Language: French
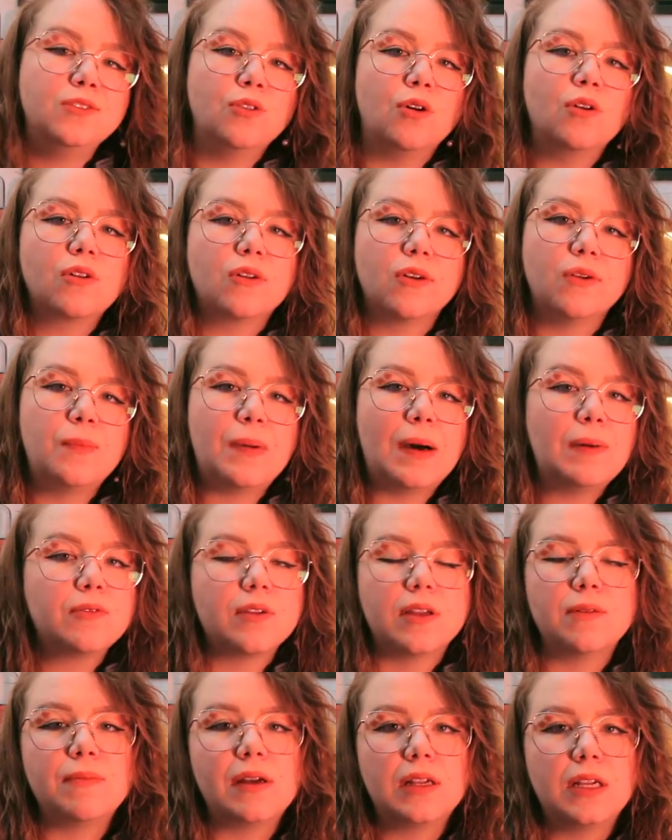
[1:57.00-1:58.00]
Donc, euh, pas
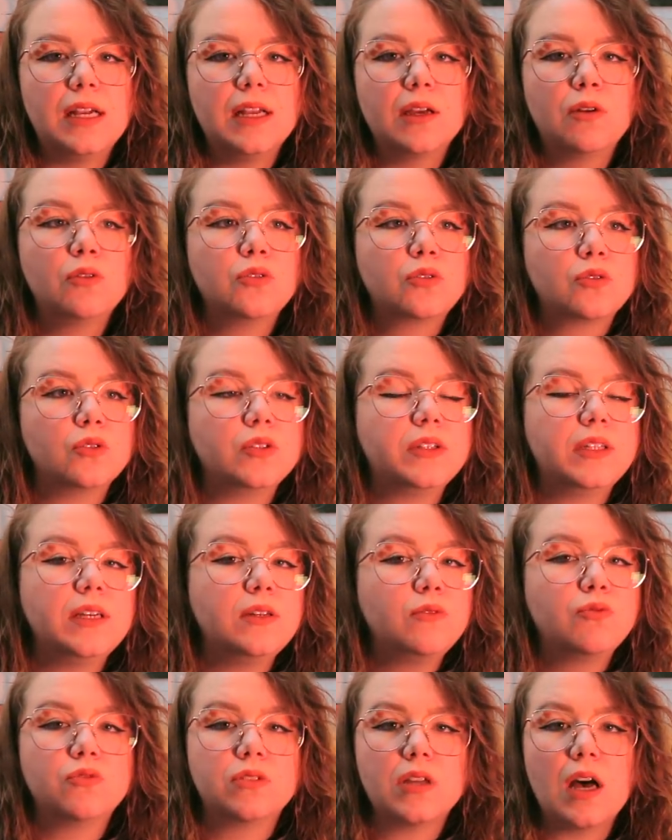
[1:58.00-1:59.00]
besoin de mettre l'ego de côté et
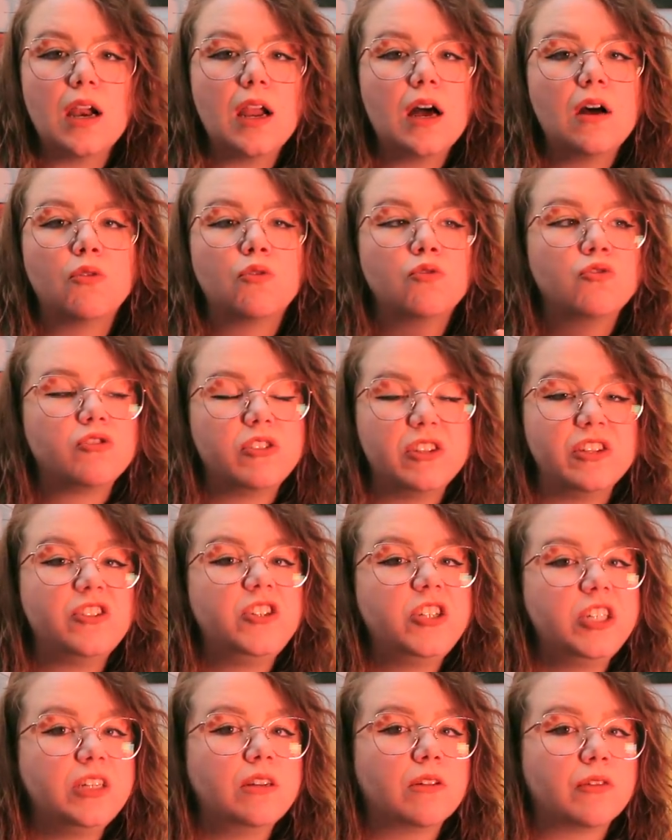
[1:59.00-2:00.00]
tout ça, là, euh, c'est
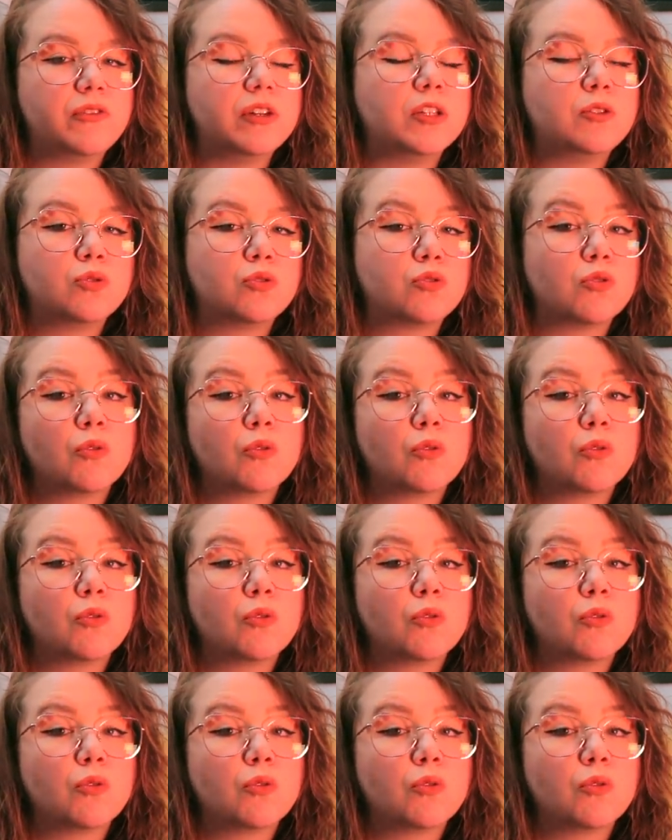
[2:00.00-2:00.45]
chill en fait, ce